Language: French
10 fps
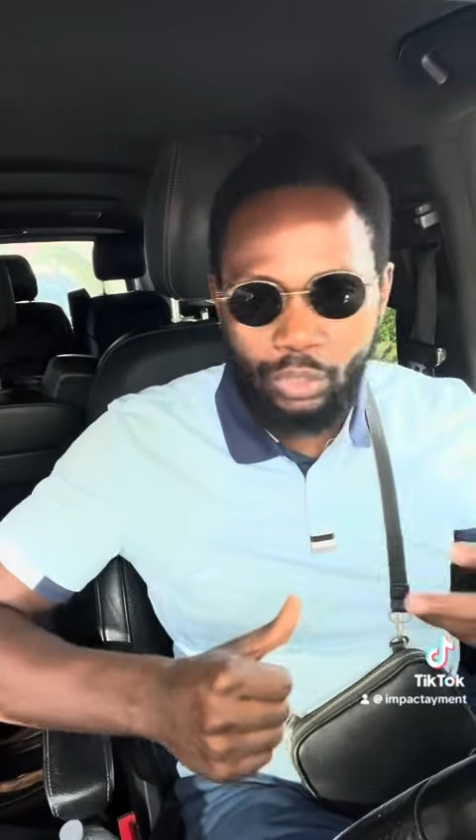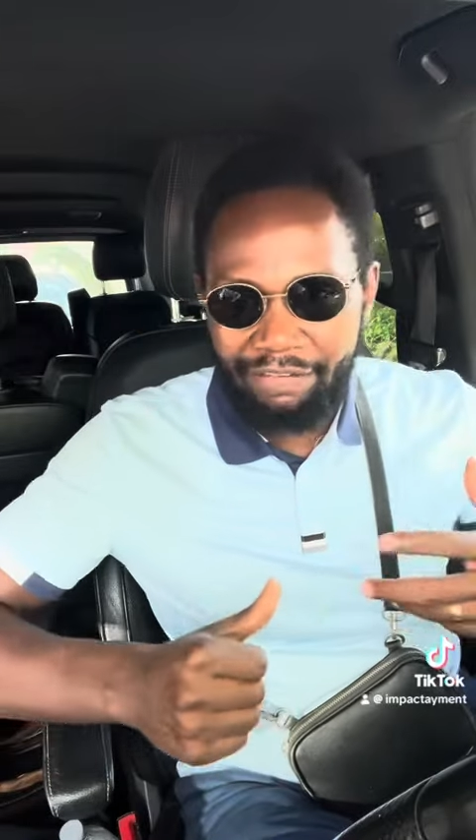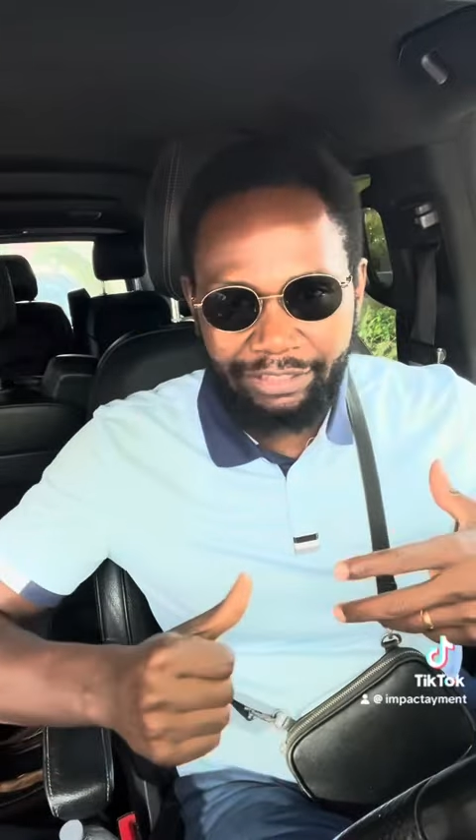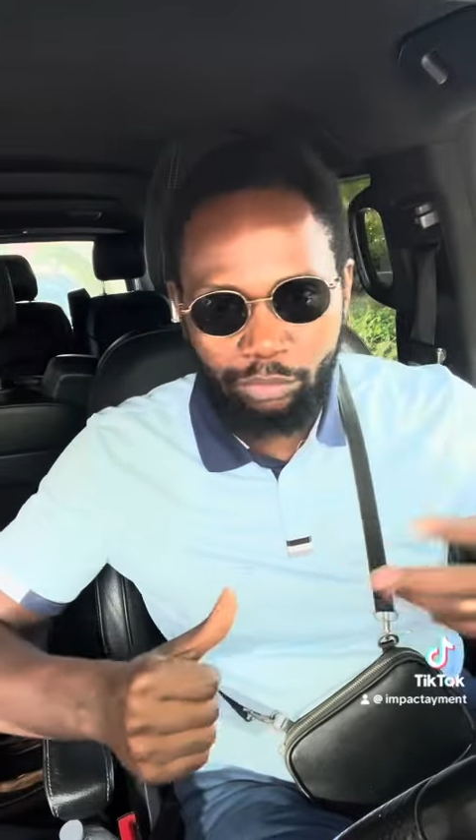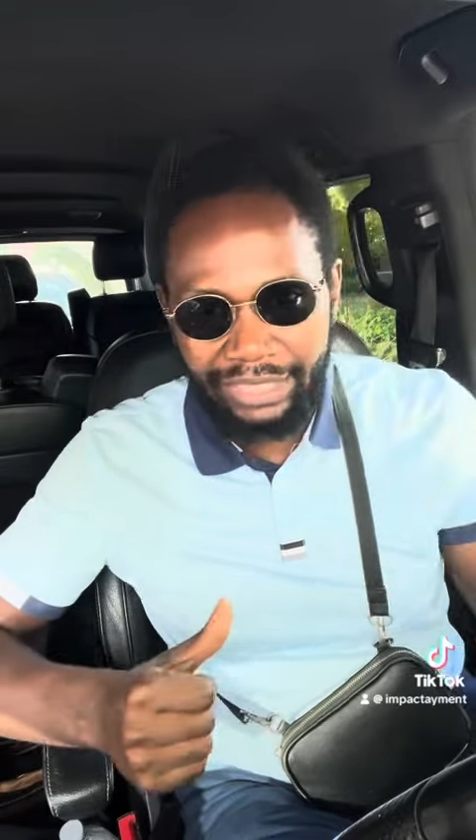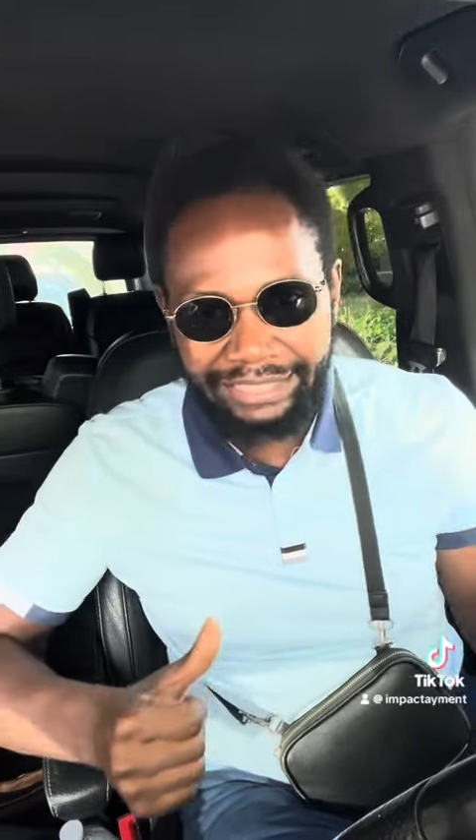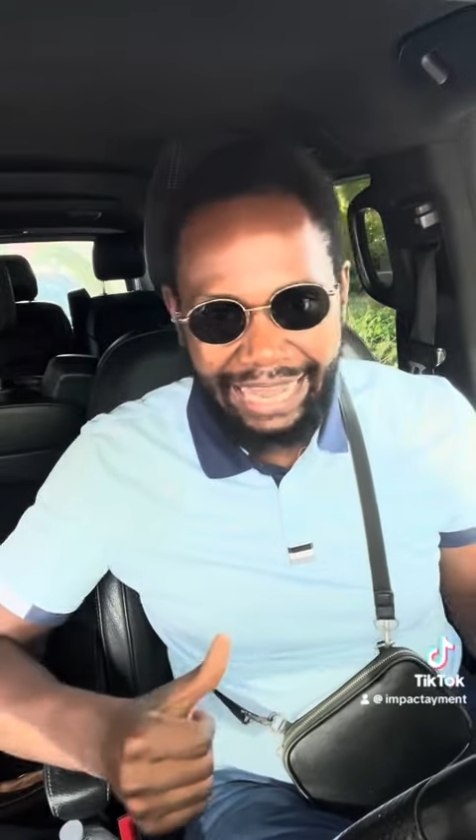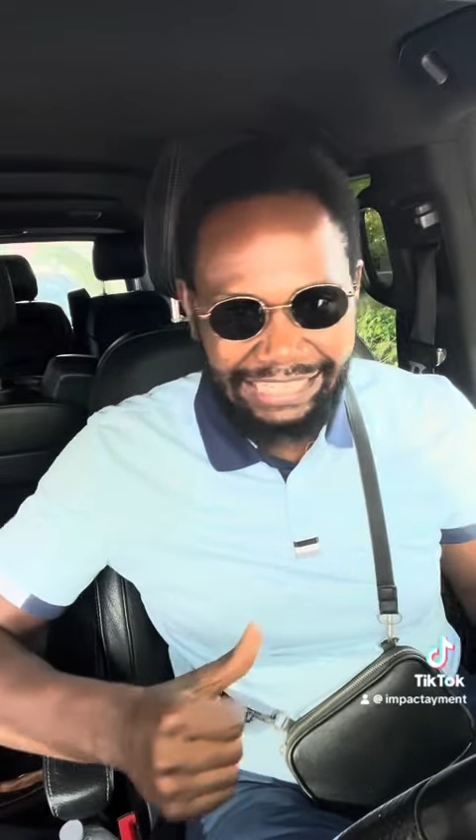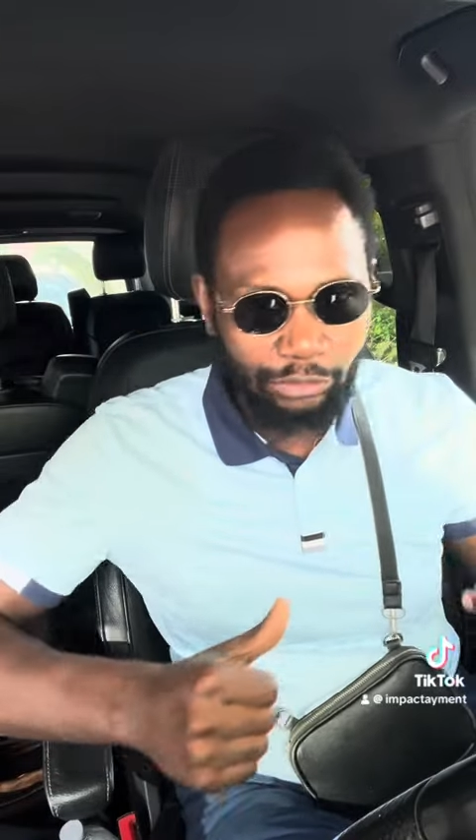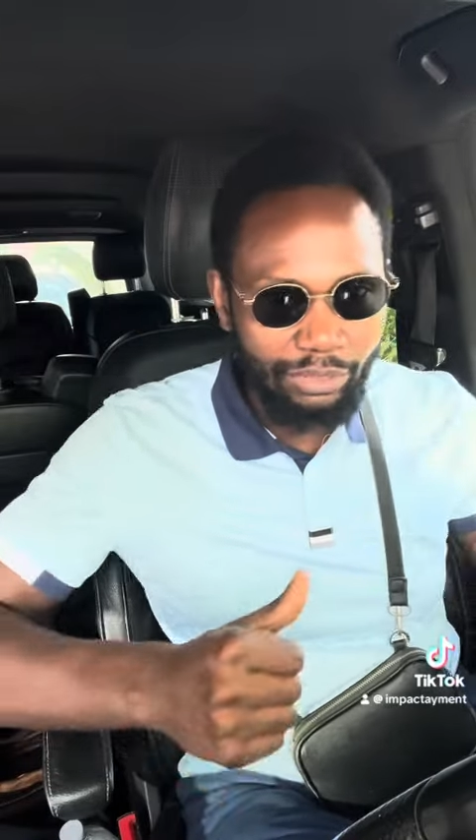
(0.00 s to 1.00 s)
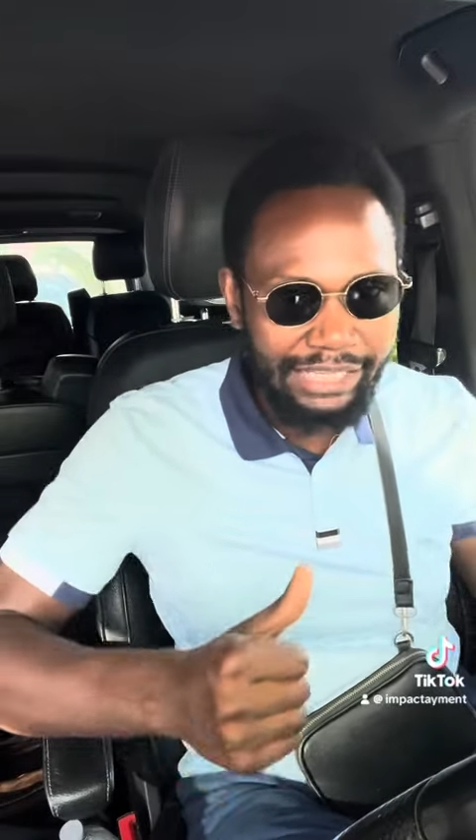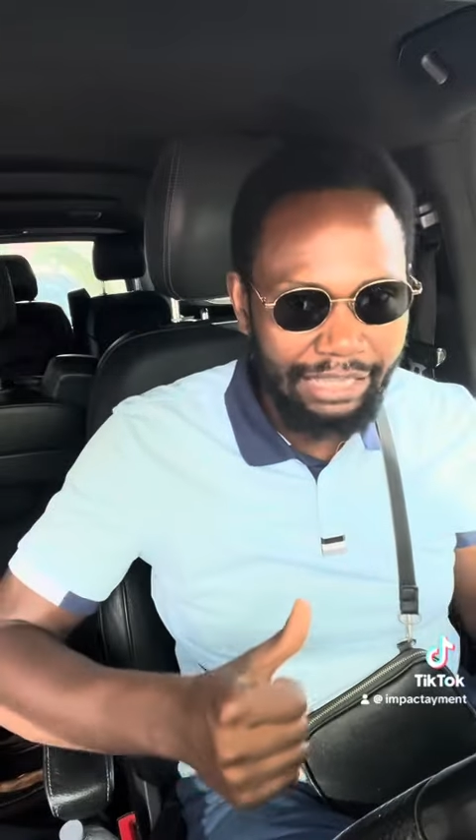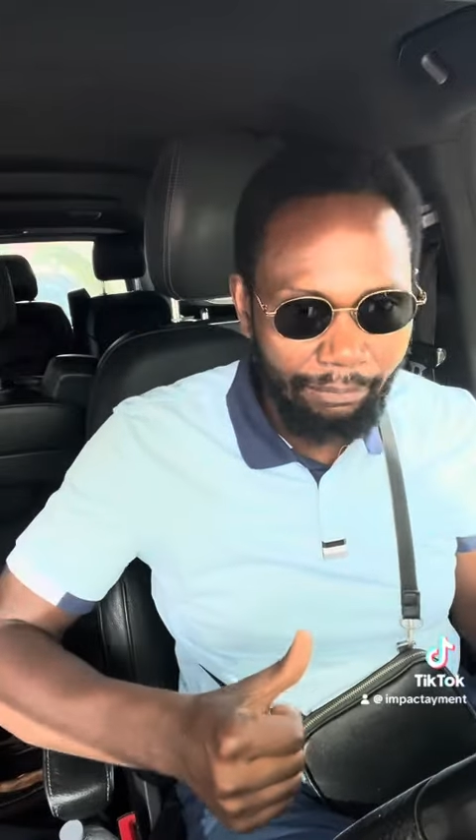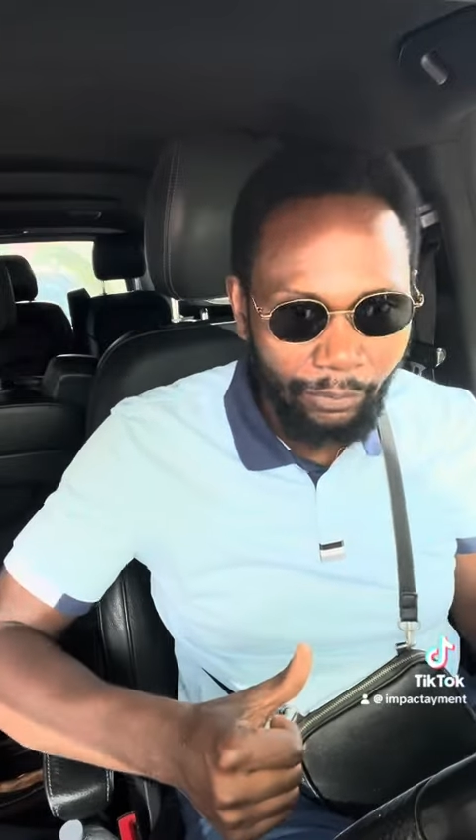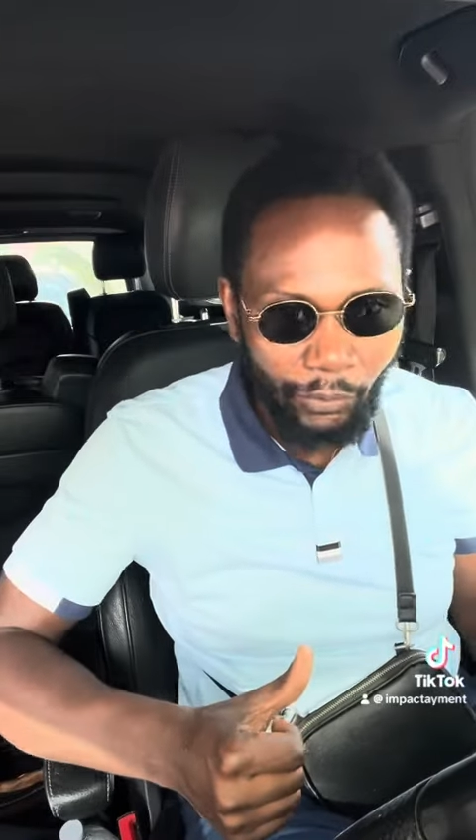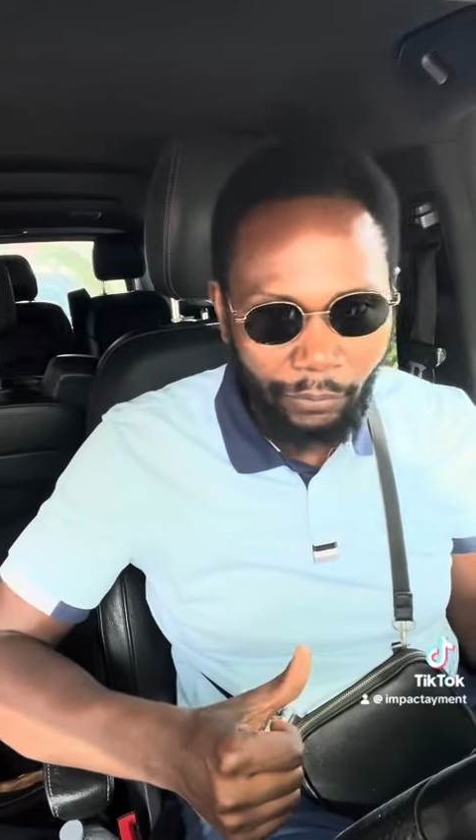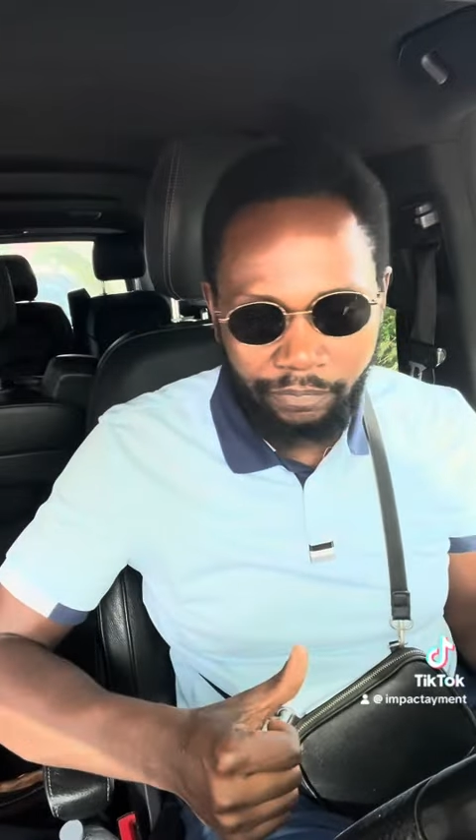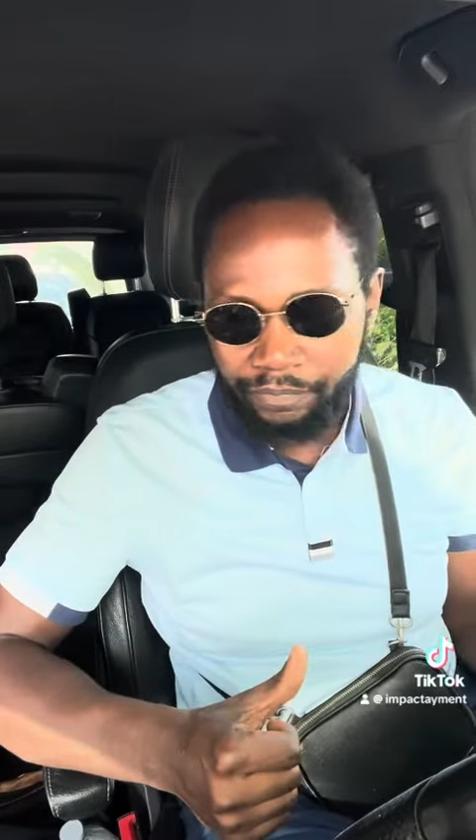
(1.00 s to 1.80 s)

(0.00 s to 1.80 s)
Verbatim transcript: avec tous les taxes et tous les impôts,